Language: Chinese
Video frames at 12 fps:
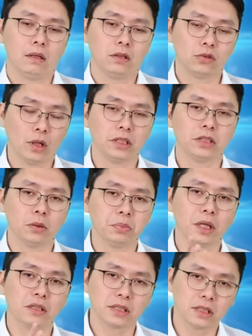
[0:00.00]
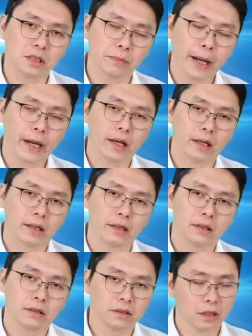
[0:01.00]
创意从不到四百
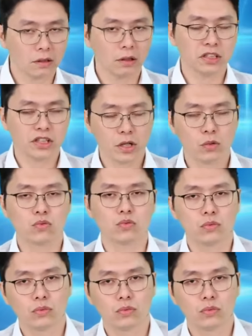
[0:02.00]
涨到一千五。